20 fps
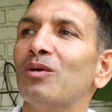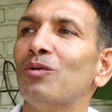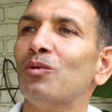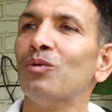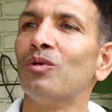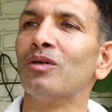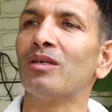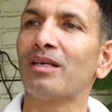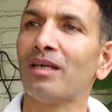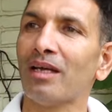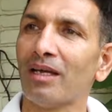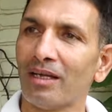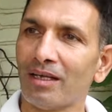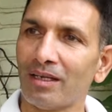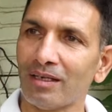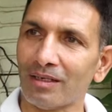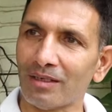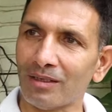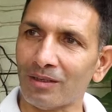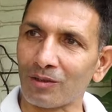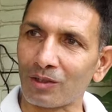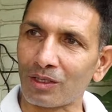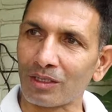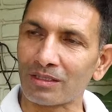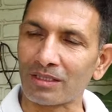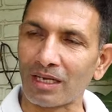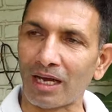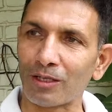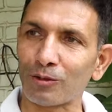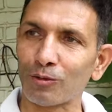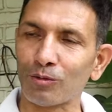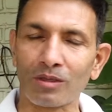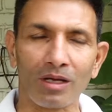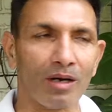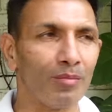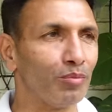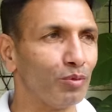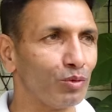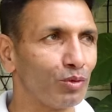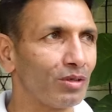कि उनके इनके साथ
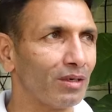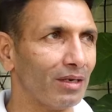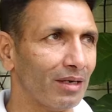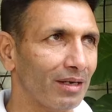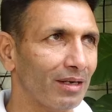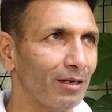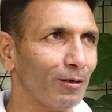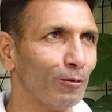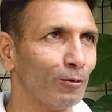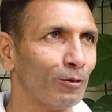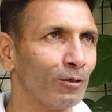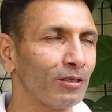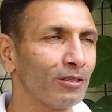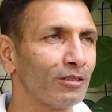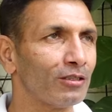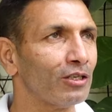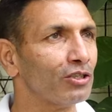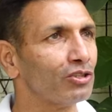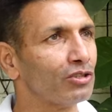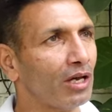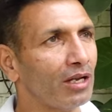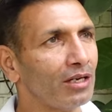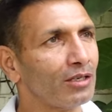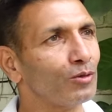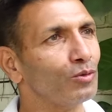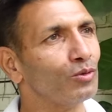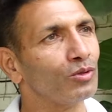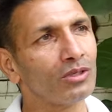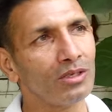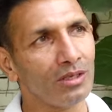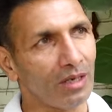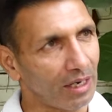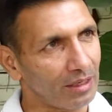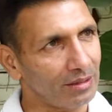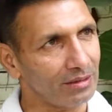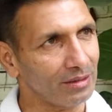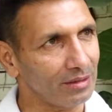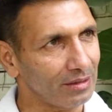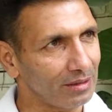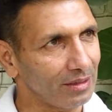उनका पुत्र है उनके इतने साल की उनकी
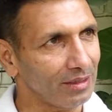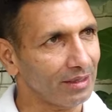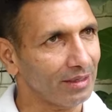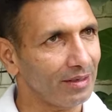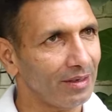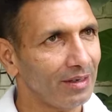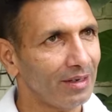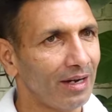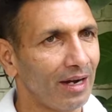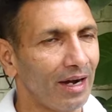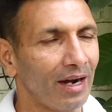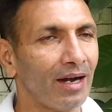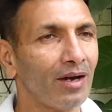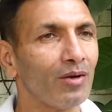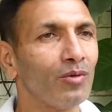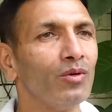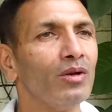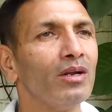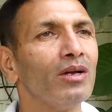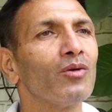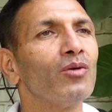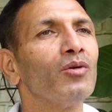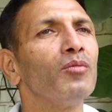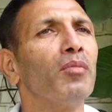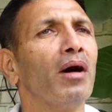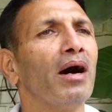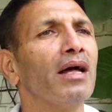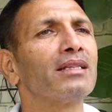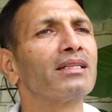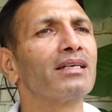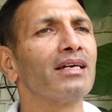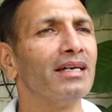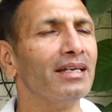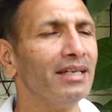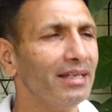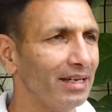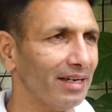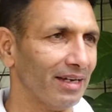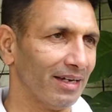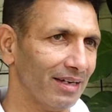राजनीति है अगर उनने कोई बात
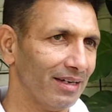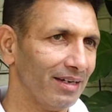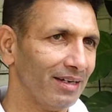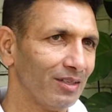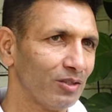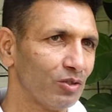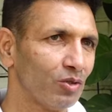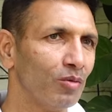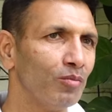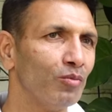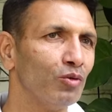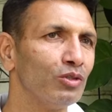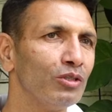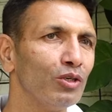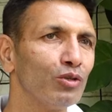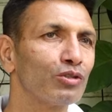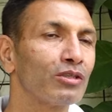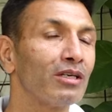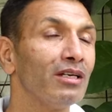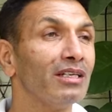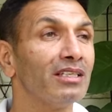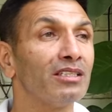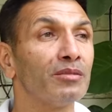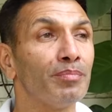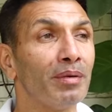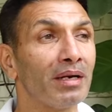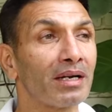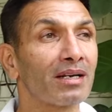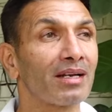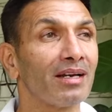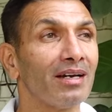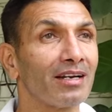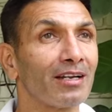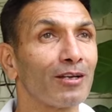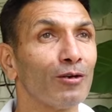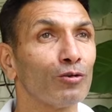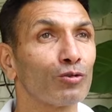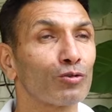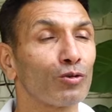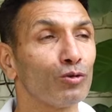कही है तो मुझे उसकी रिस्पेक्ट
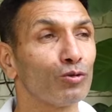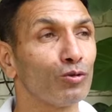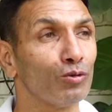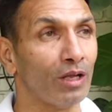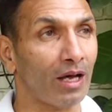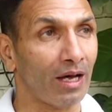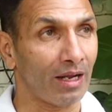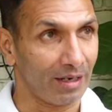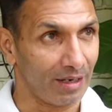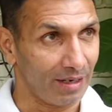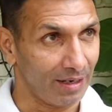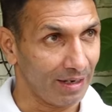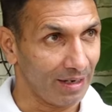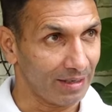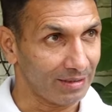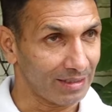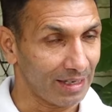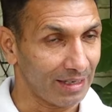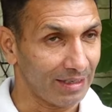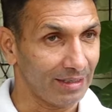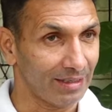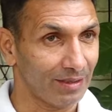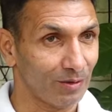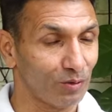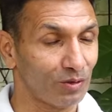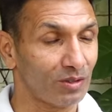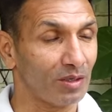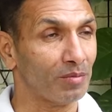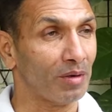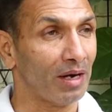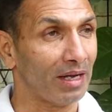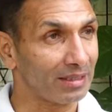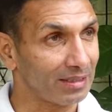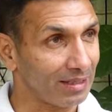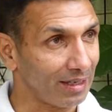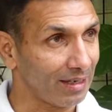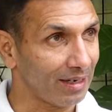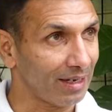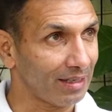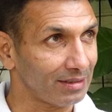करके उसको सुधार करना चाहिए उनसे बात
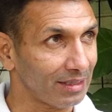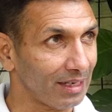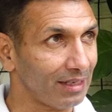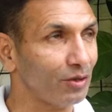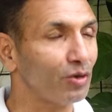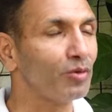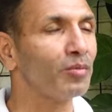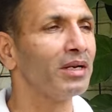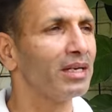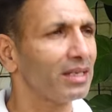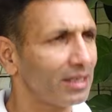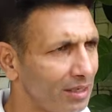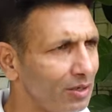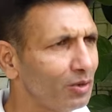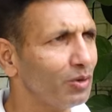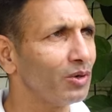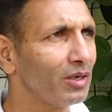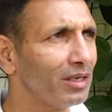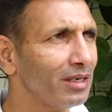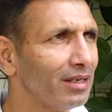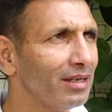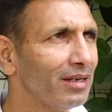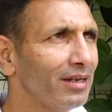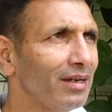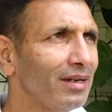करना चाहिए और मैंने की होगी